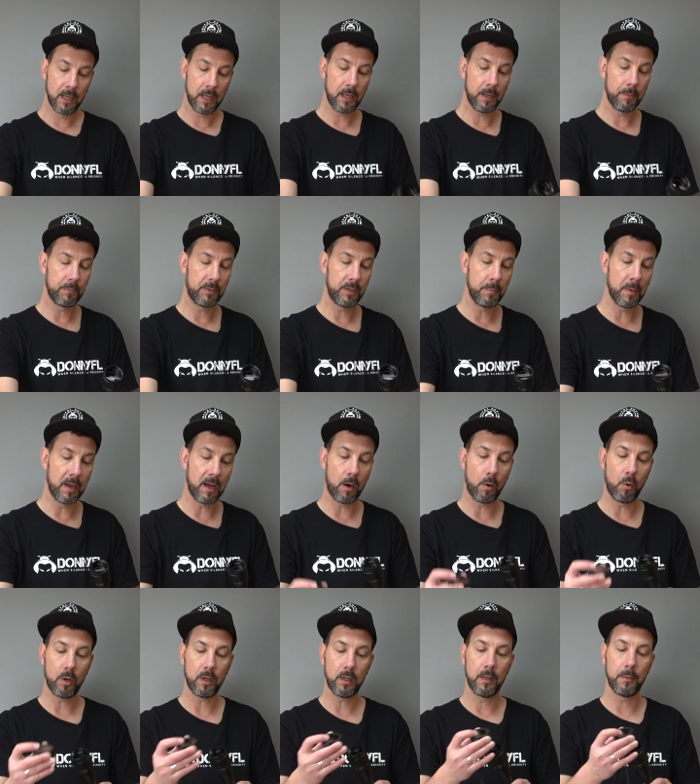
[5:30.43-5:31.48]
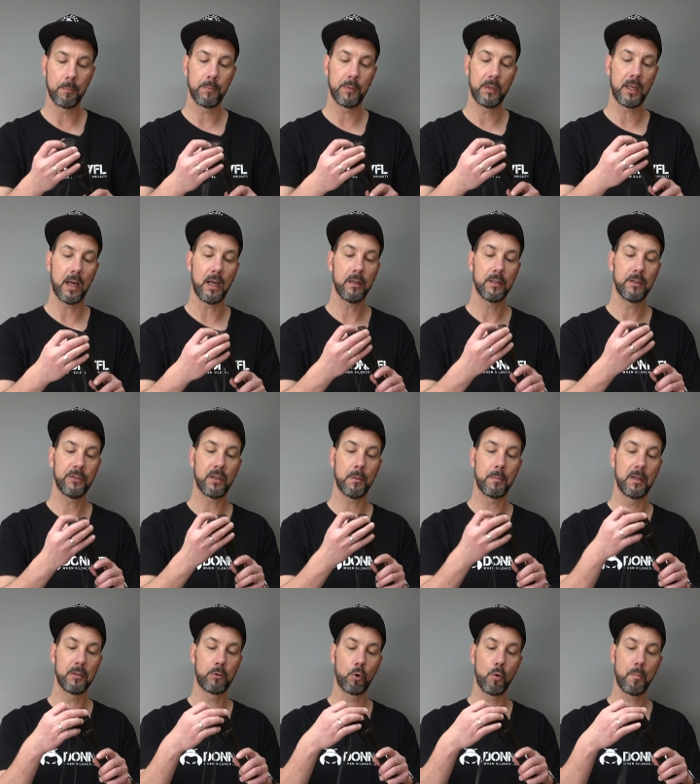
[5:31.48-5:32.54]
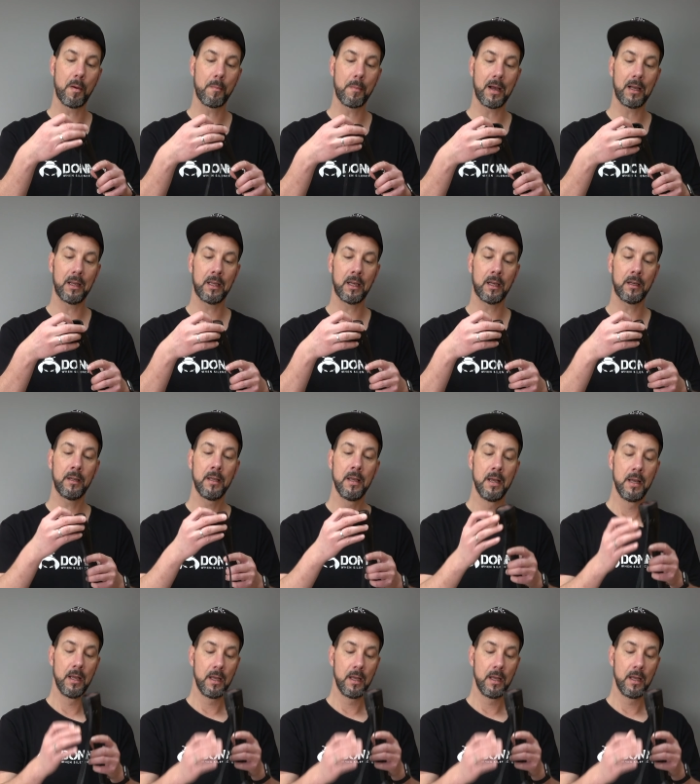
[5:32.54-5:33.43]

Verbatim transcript: die man auch, ja, ich sag mal, drüber machen kann.